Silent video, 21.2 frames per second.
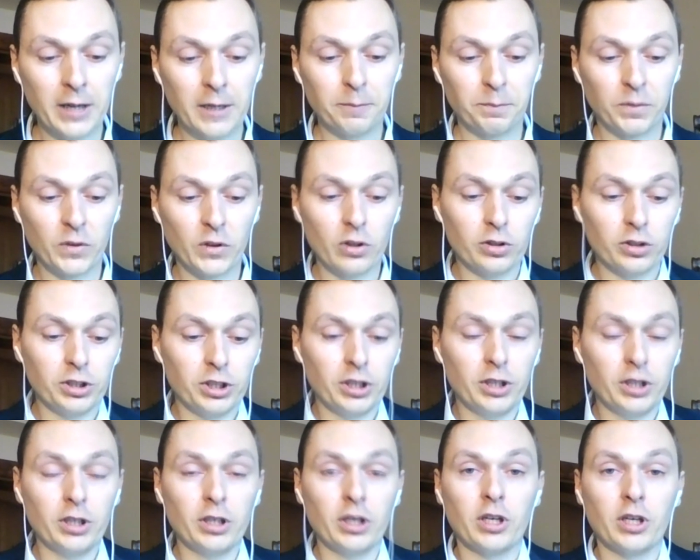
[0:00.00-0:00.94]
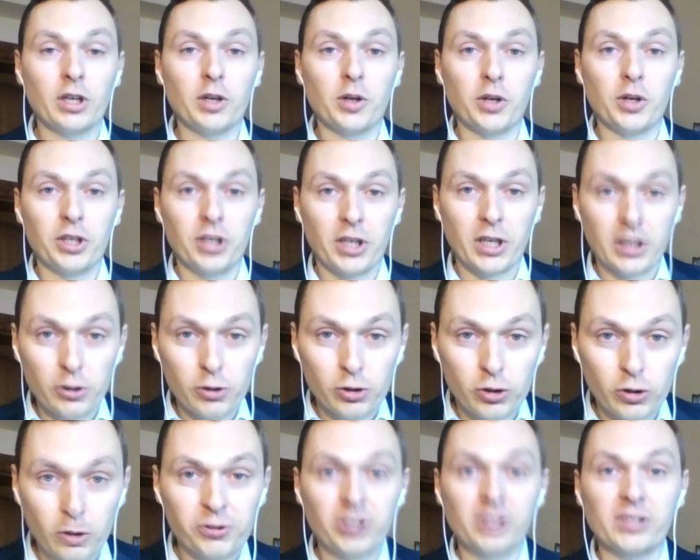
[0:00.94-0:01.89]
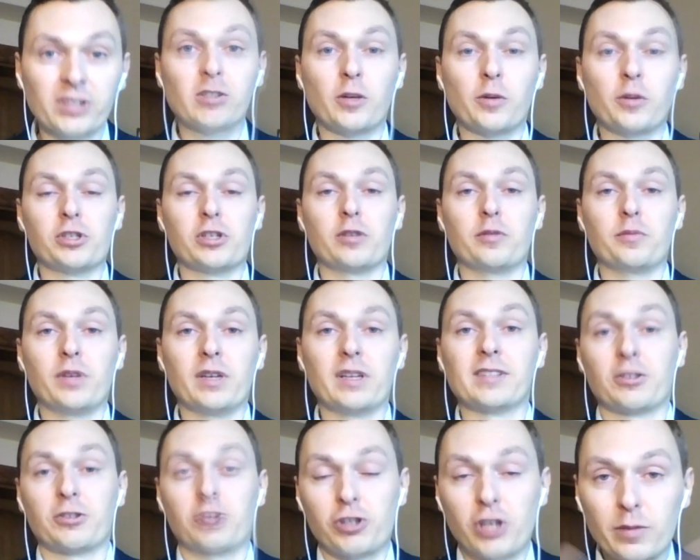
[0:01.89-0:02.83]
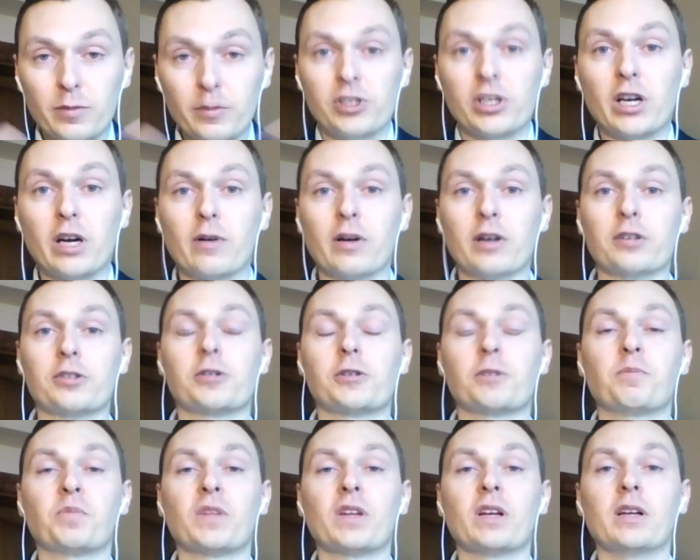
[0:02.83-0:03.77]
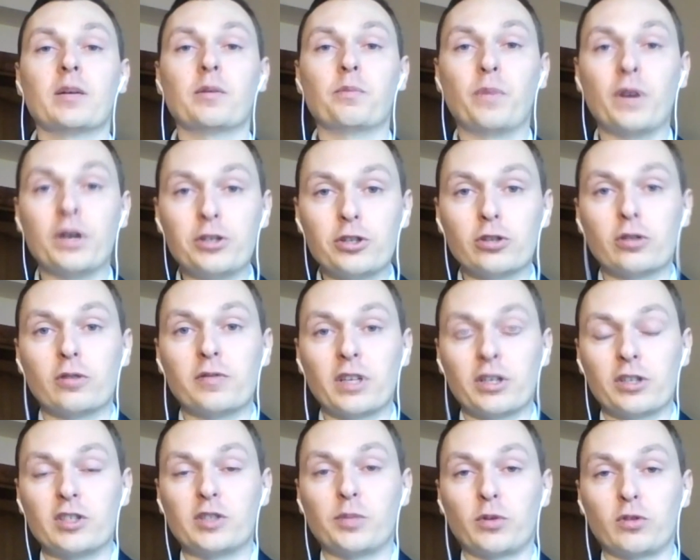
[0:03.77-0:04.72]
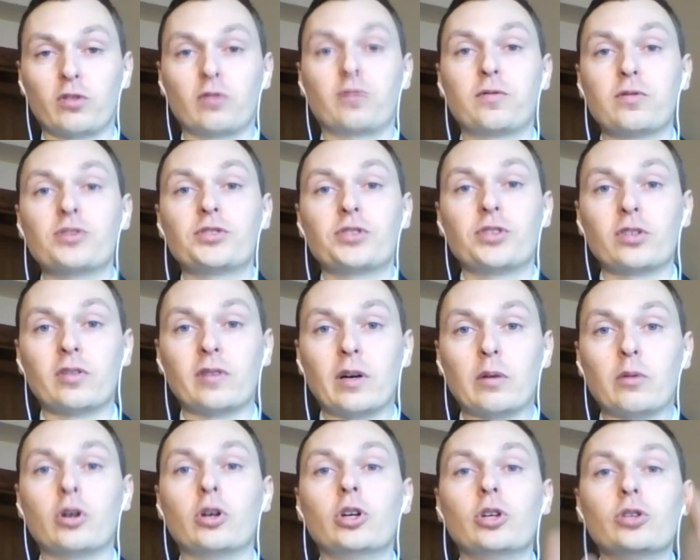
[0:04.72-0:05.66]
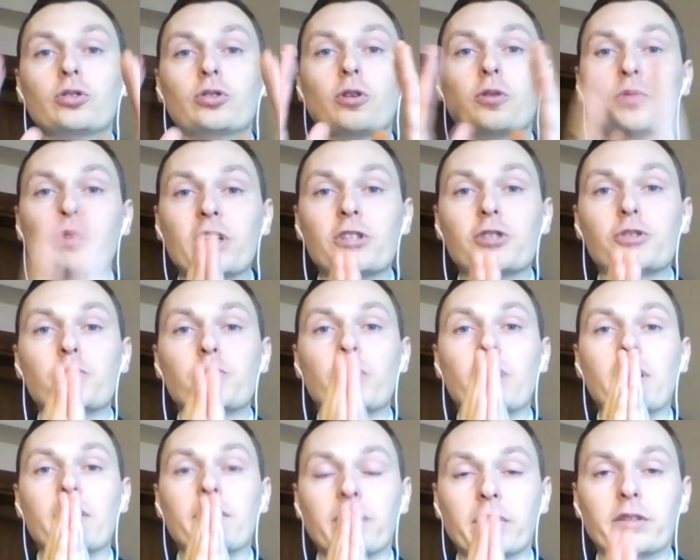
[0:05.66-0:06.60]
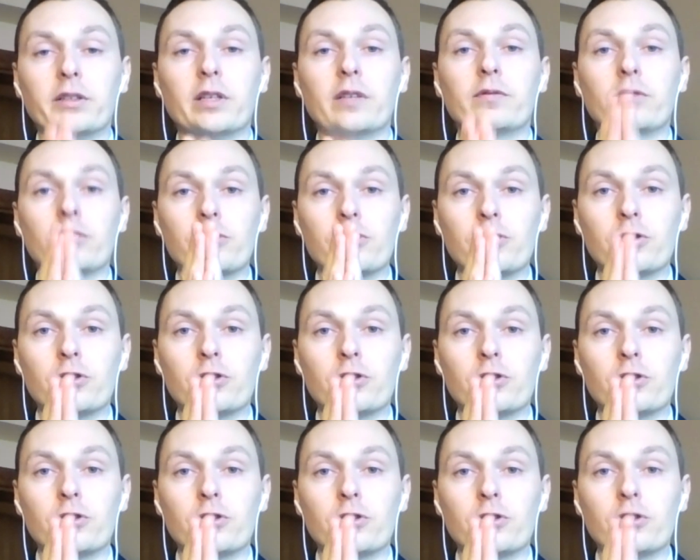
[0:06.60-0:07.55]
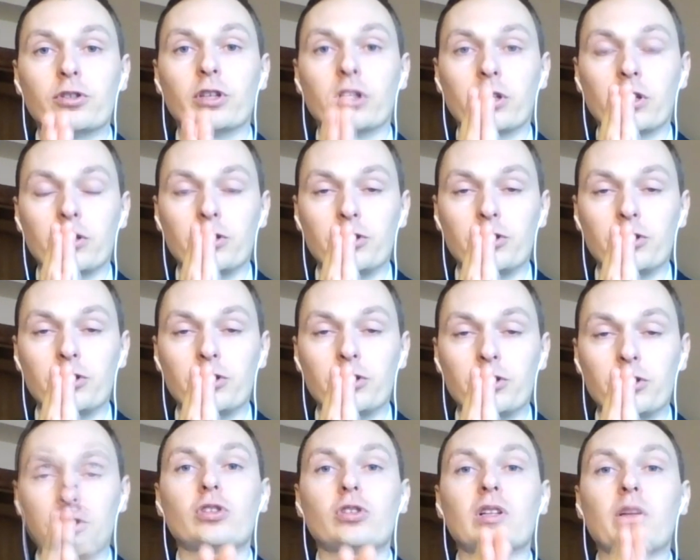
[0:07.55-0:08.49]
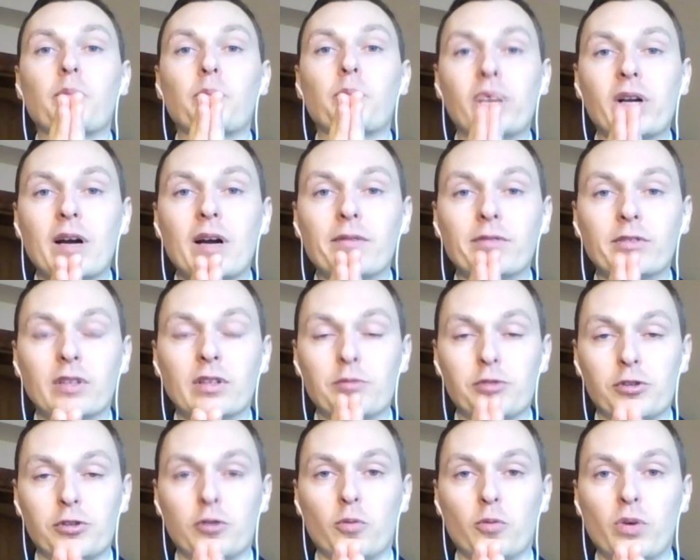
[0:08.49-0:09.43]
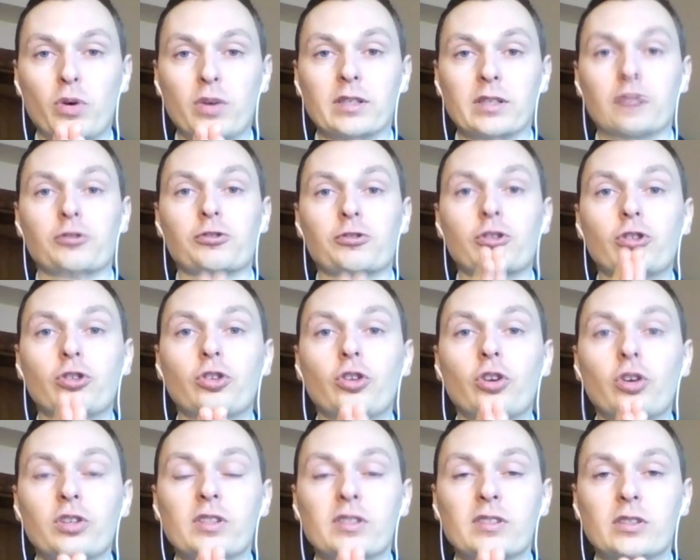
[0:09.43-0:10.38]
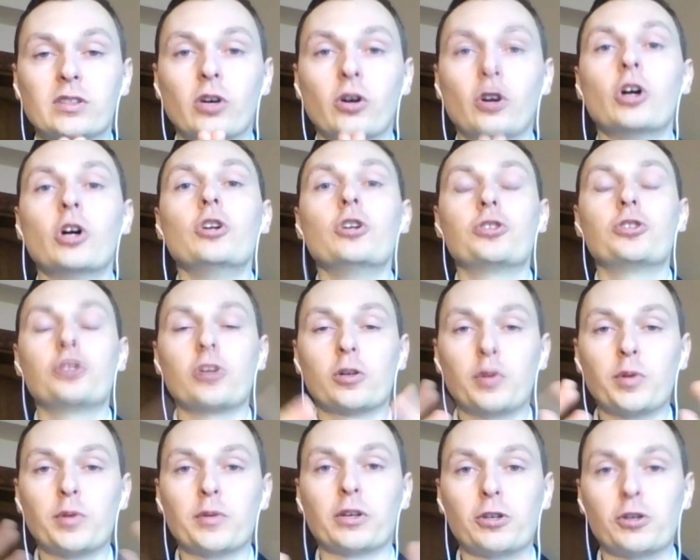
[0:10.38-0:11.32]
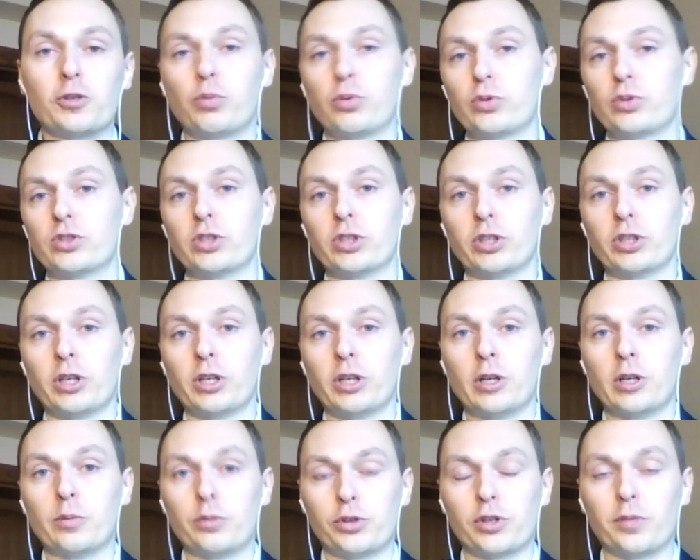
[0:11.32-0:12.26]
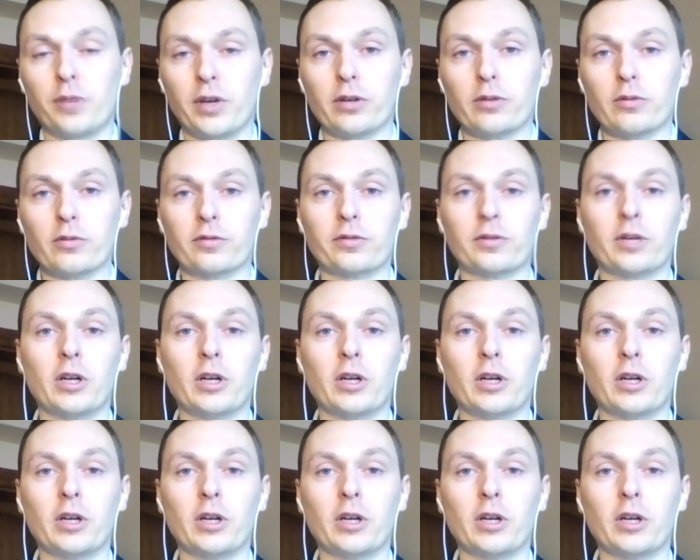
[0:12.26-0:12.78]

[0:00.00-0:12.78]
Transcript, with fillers: No i kiedy już to wszystko będziemy mieli, zaczniemy działać, będzie to w jakiś sposób funkcjonowało, to mierzmy efektywność tych działań. Zobaczmy, czy to naprawdę nam się opłaca, czy to jest to, czy nie robimy jakichś pustych przebiegów.